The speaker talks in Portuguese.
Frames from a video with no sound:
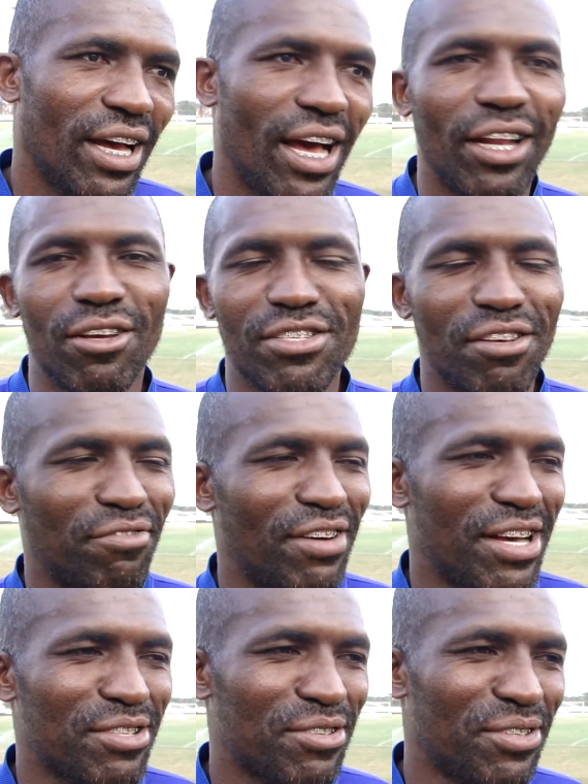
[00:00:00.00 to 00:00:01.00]
Ah, não, isso é
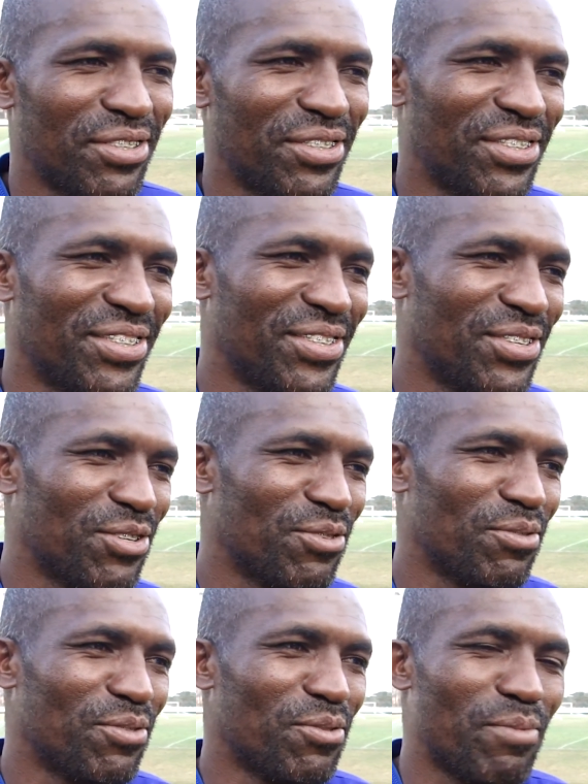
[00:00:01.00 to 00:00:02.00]
fácil. É
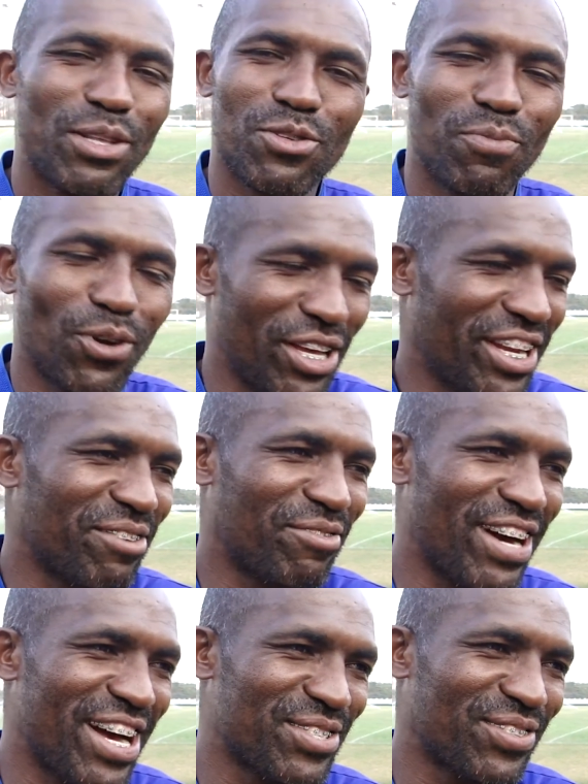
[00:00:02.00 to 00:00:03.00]
fácil no meio tranquilo. dos goleiros é
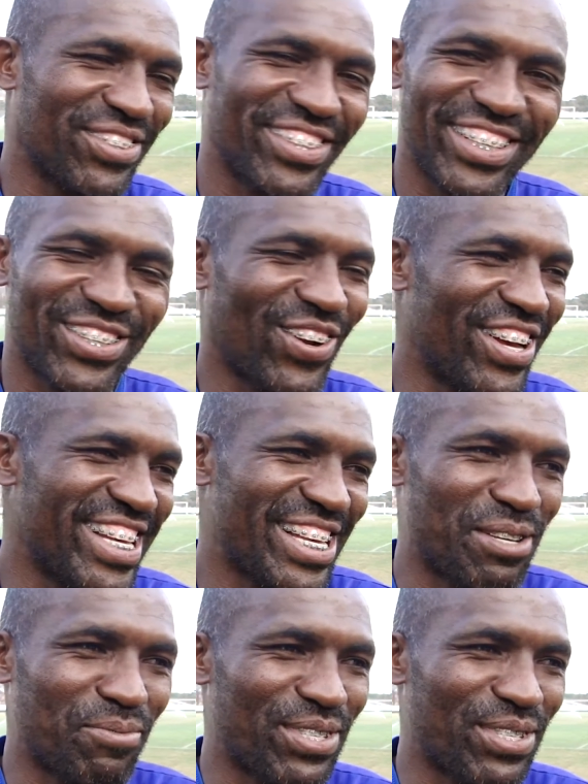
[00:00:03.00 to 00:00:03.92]
fácil entrosar 100%.